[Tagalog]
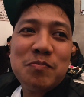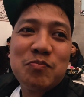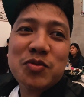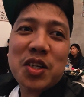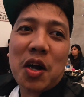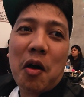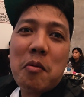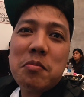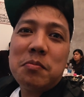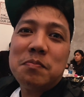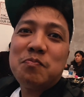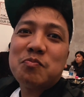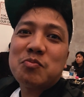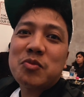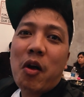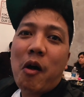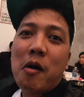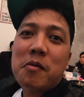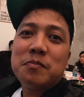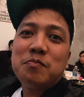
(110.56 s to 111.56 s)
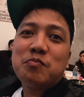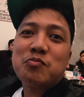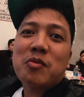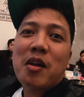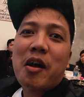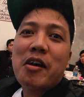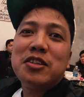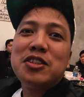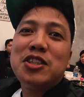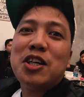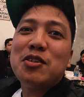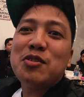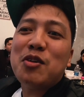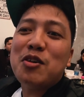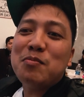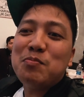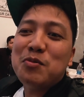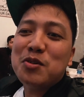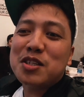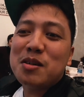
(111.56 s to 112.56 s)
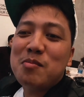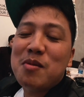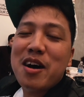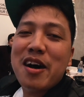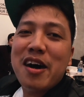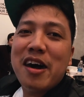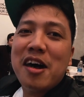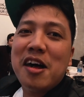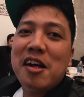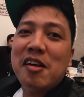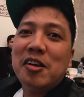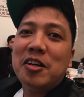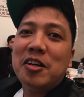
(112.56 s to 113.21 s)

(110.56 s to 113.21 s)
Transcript: ka na ba? Shoutout po sa mga